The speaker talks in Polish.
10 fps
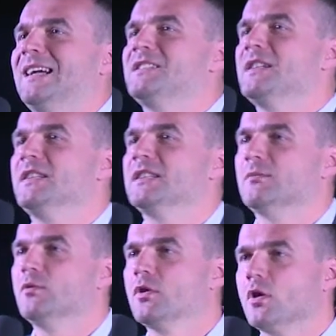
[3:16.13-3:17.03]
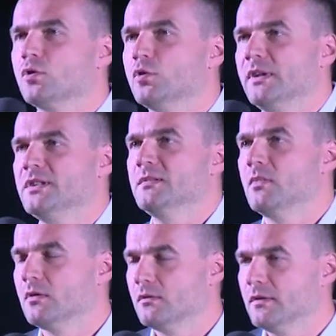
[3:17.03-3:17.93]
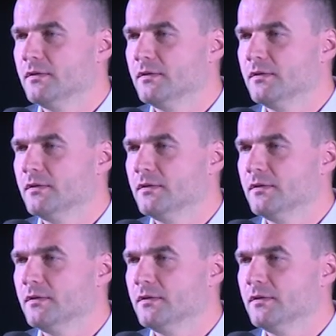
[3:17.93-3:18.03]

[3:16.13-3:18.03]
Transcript: a dzięki temu konsumenci mogą